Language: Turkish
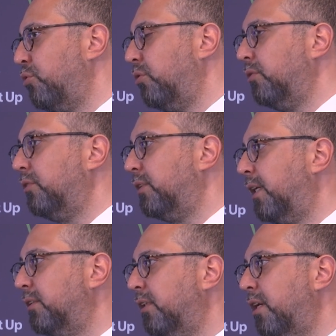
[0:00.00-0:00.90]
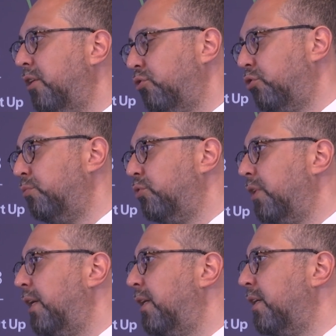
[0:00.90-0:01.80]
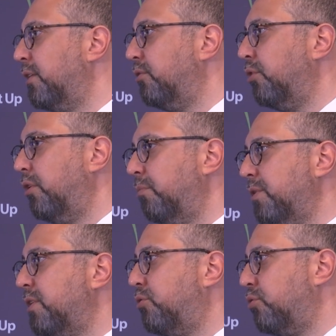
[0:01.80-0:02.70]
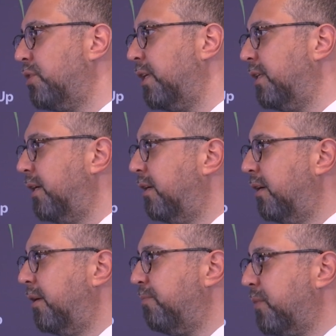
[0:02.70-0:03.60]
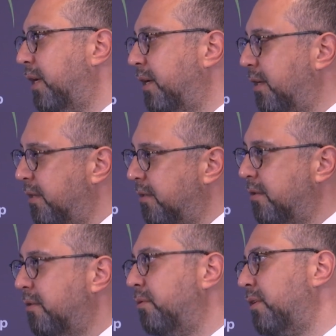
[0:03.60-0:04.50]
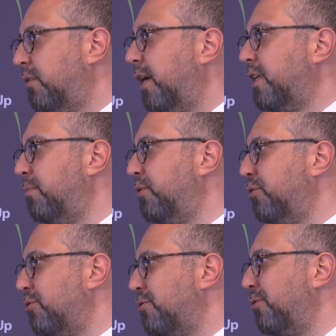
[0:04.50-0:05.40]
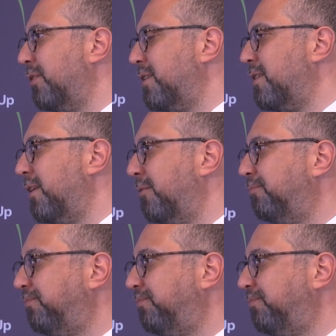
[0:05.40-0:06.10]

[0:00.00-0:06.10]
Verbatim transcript: bu trend tüm dünyaya yayılıyor. Biz de Türkiye'de e, takip ediyoruz dolayısıyla.